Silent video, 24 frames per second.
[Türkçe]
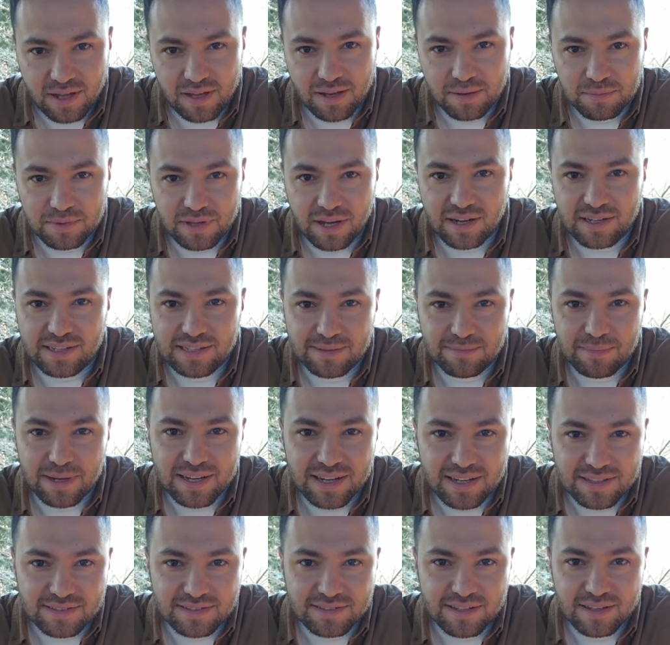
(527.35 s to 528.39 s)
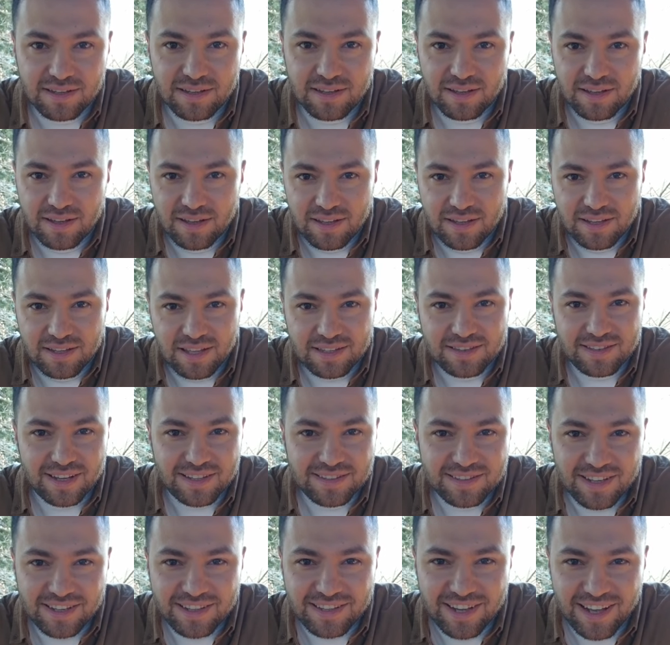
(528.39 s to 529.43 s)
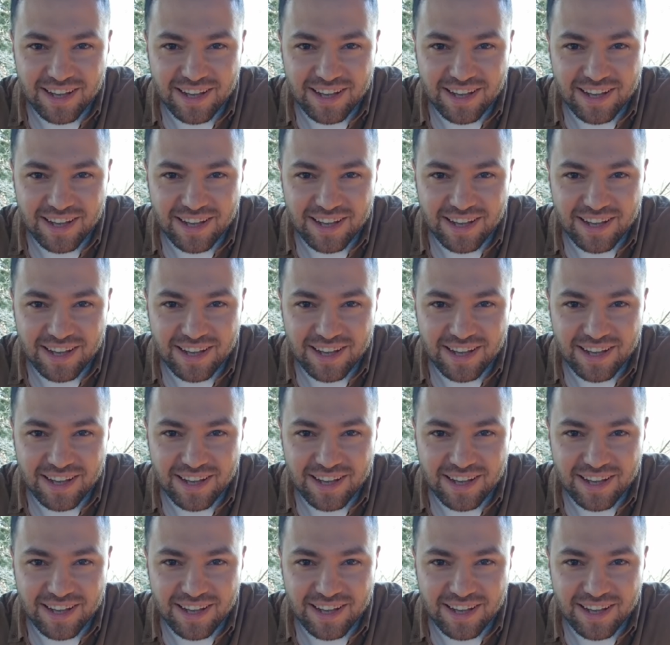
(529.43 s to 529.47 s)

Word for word: Yani ayılmak adına yataktan